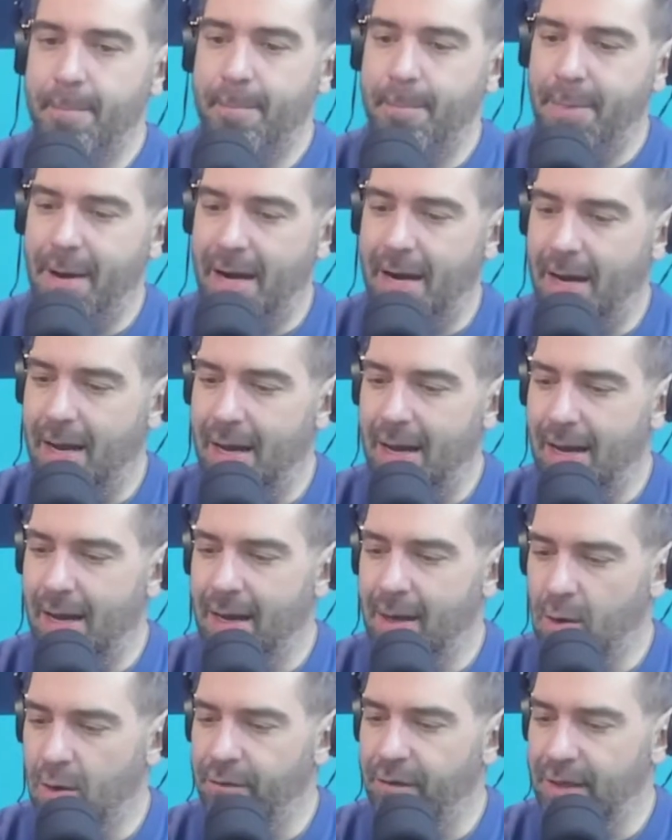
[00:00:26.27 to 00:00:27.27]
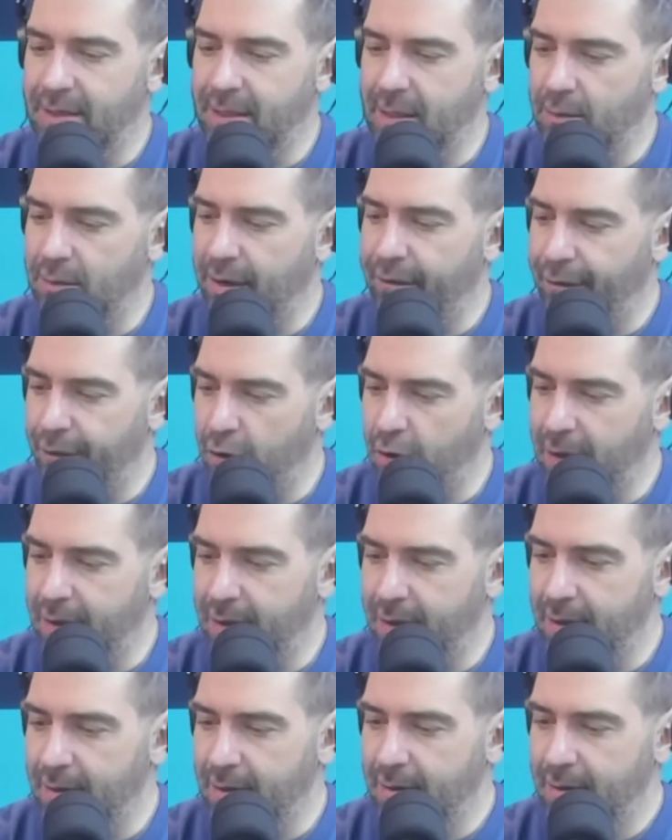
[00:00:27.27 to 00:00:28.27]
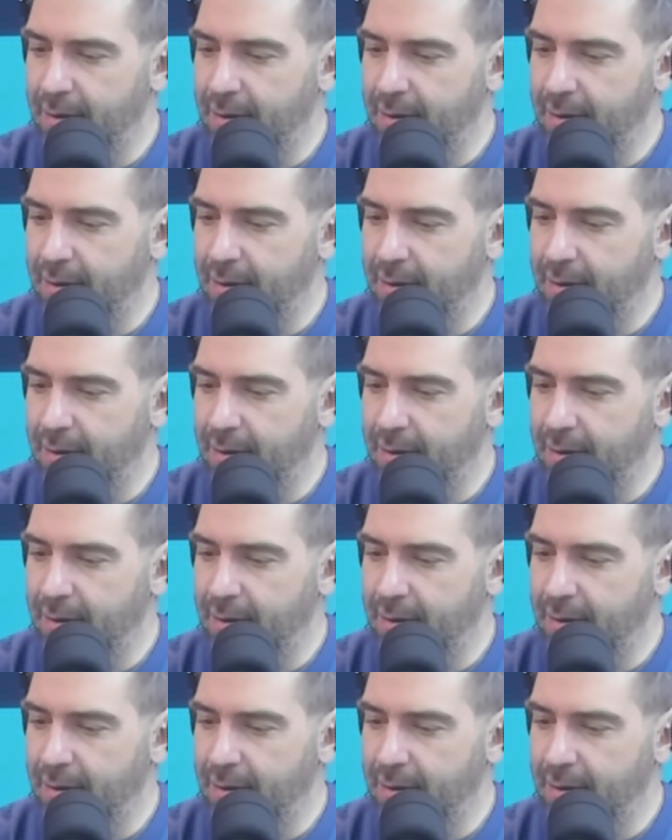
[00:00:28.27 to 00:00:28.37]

para a renovação da frota